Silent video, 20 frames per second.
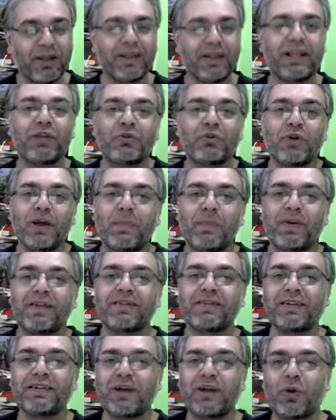isso
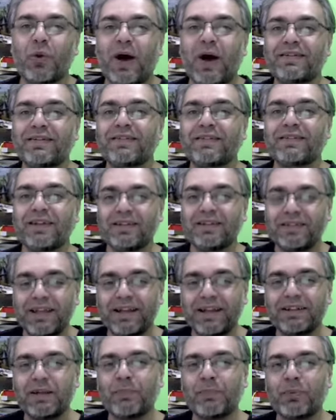representa quase
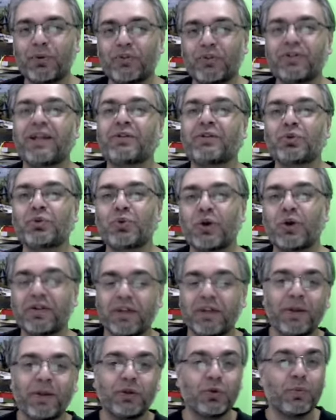70% do
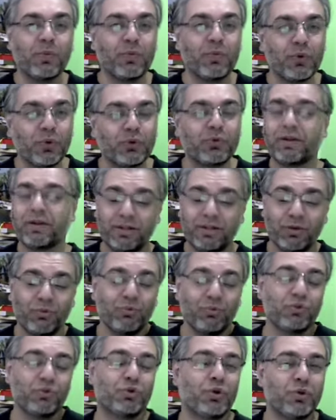orçamento bruto que
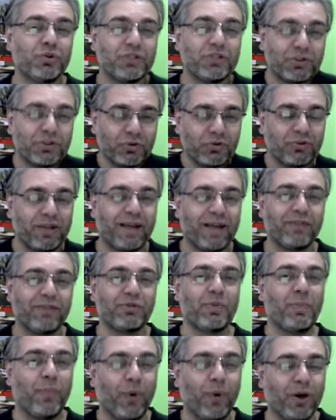um jogo de
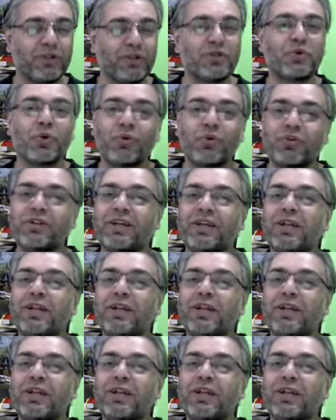sucesso pode conseguir